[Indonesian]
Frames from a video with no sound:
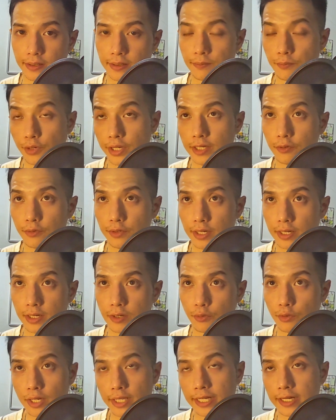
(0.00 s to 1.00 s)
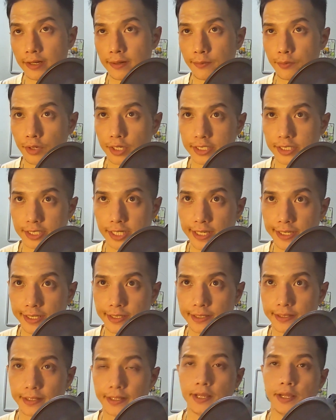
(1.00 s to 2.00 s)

mungkin lu, lu lagi dalam kondisi diet,